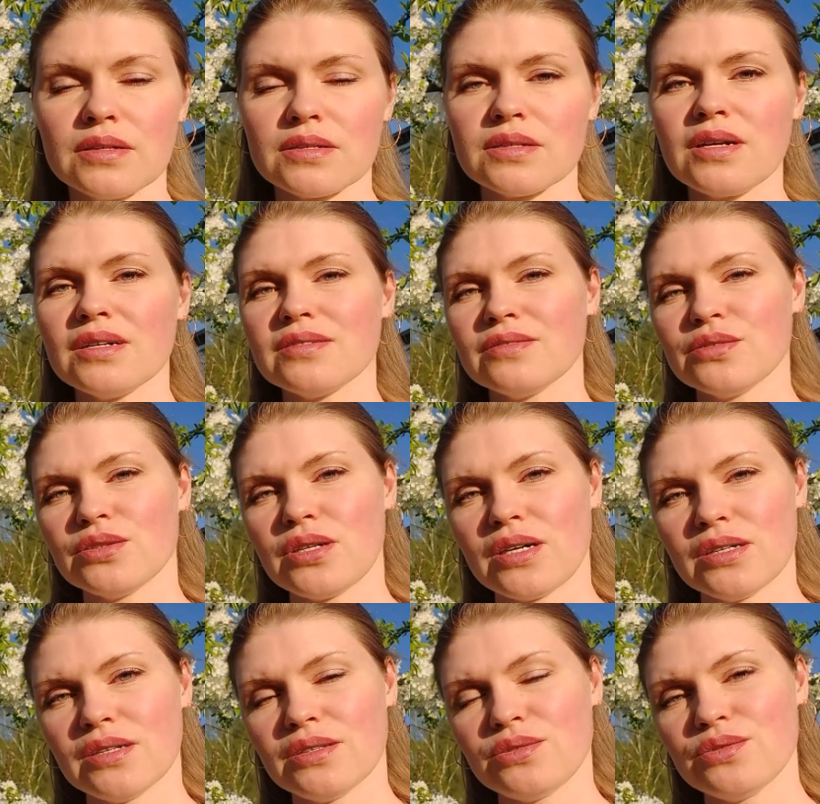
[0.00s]
Здравствуйте,
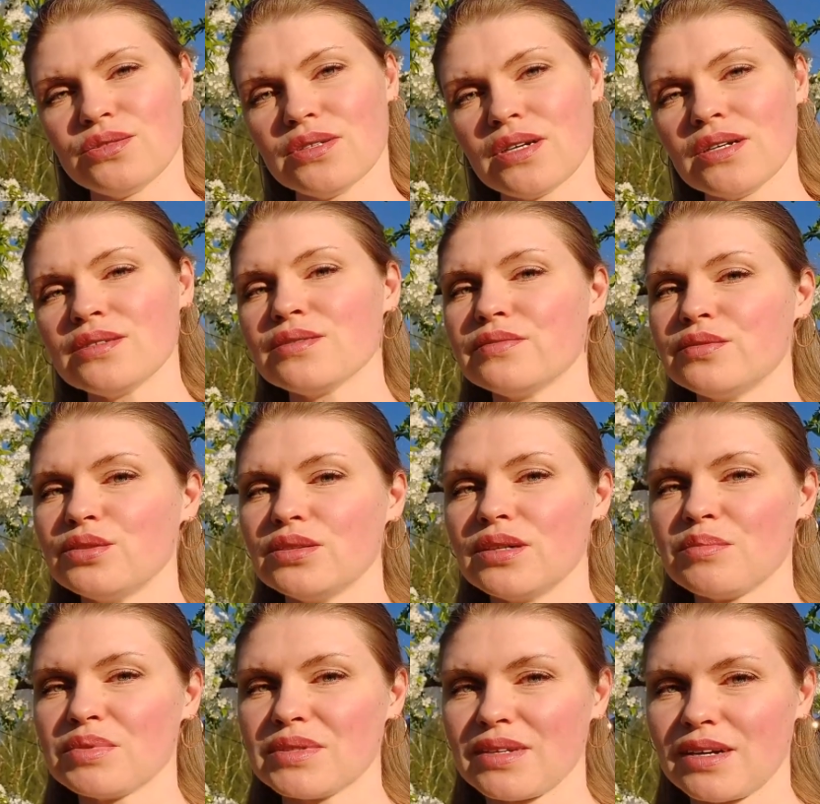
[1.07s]
дорогие друзья! Сегодня
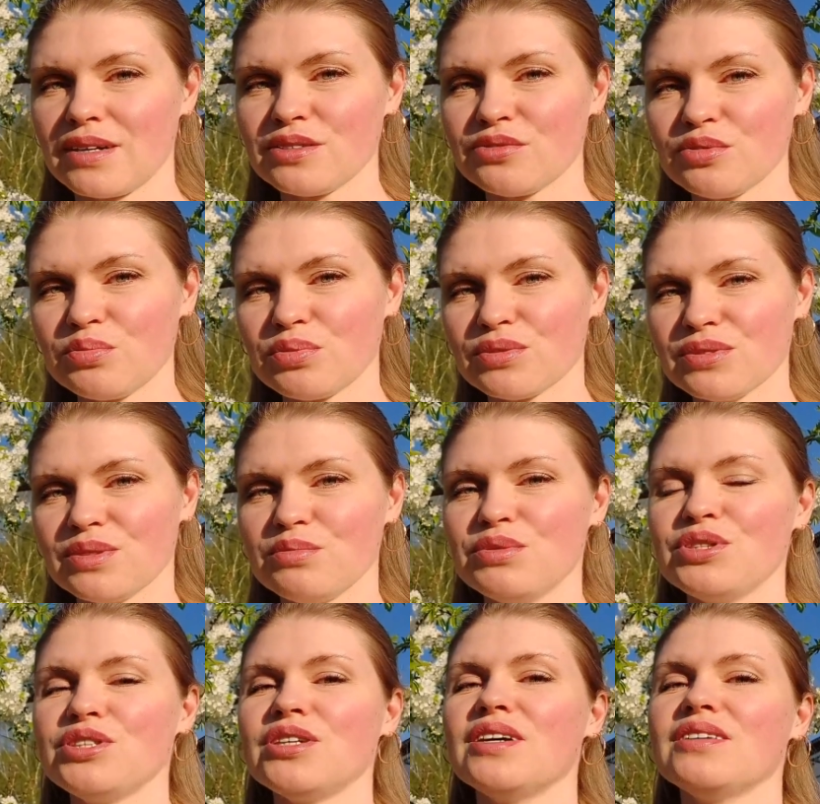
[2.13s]
я постараюсь выполнить
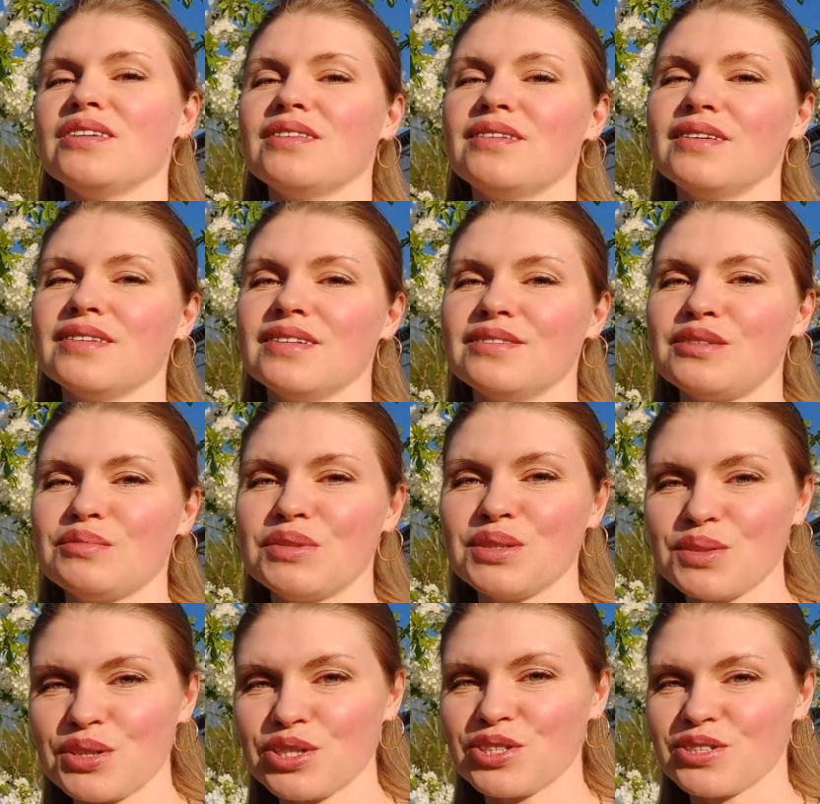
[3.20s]
обещание, данное вам
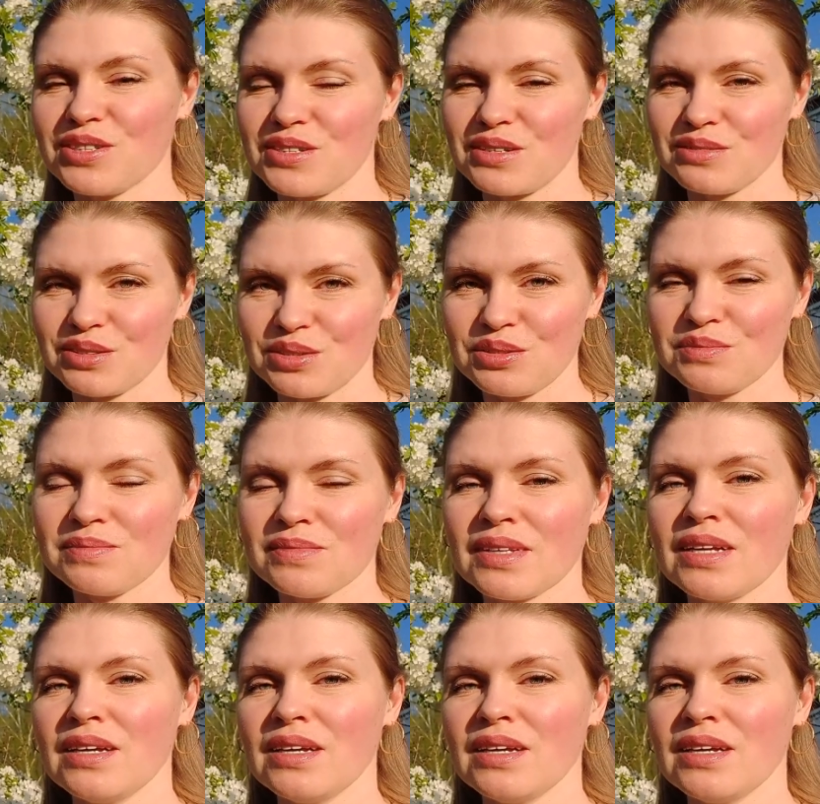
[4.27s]
достаточно давно.